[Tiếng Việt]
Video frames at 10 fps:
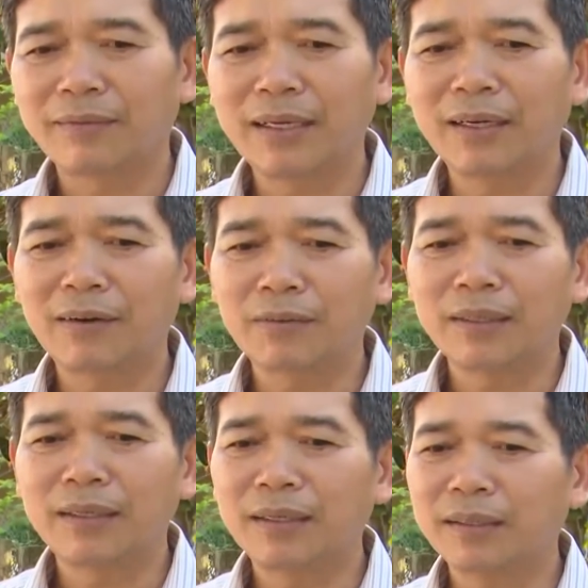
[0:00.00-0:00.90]
vận động
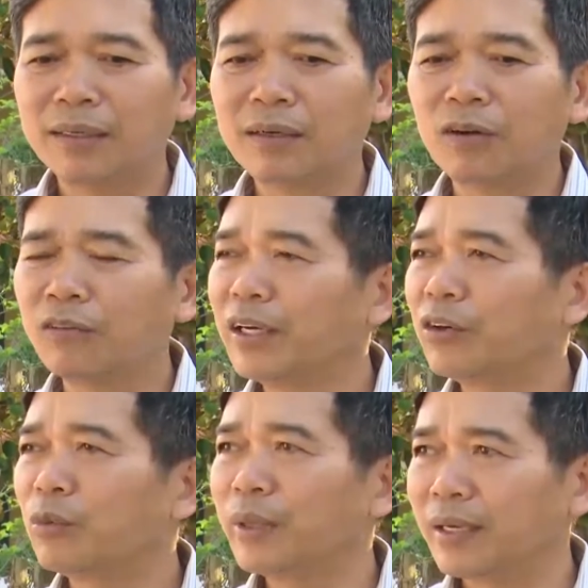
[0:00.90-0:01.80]
đến ờ, từng hội
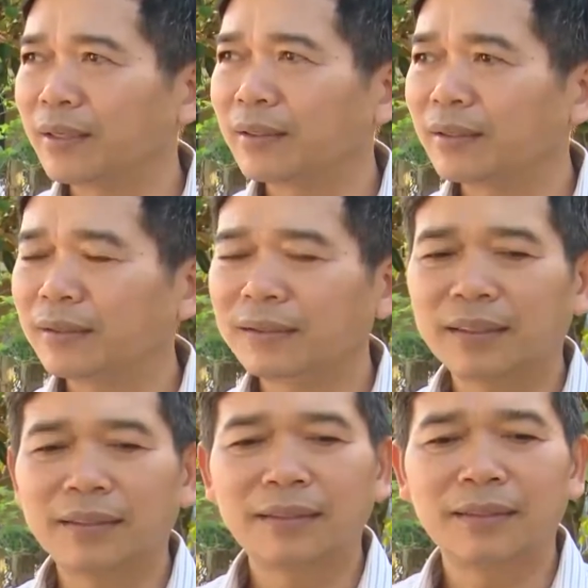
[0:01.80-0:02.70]
viên của mình
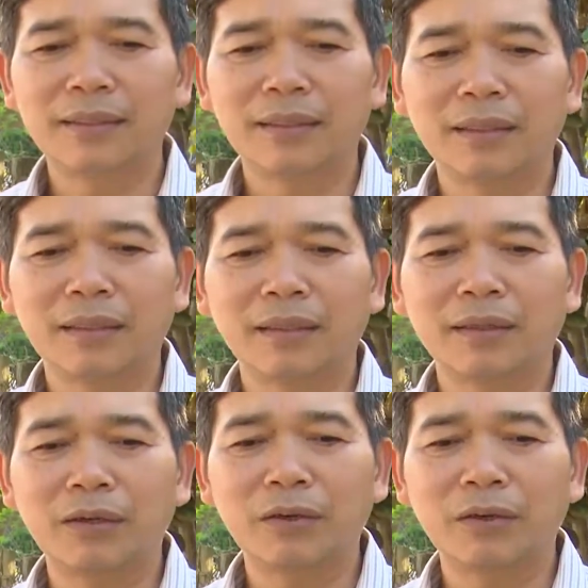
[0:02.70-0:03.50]
xây dựng ờ,